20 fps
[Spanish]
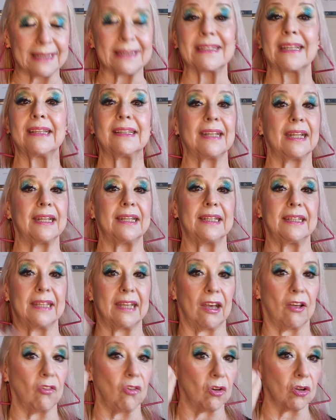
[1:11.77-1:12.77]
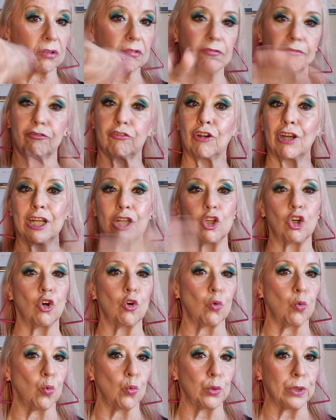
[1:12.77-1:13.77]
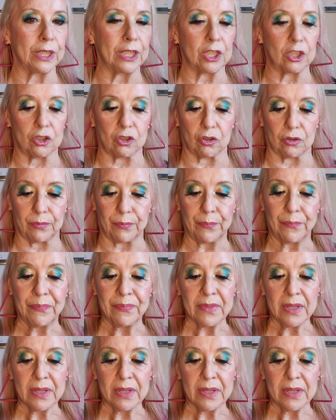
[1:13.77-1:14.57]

es el delineador, fue lo único.